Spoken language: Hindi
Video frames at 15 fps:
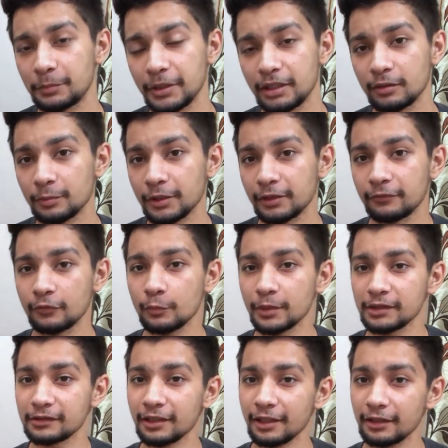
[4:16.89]
पिकअप है वो
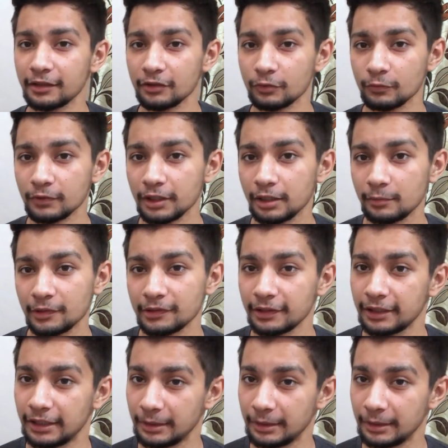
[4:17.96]
पल्सर एन एस टू हंड्रेड में से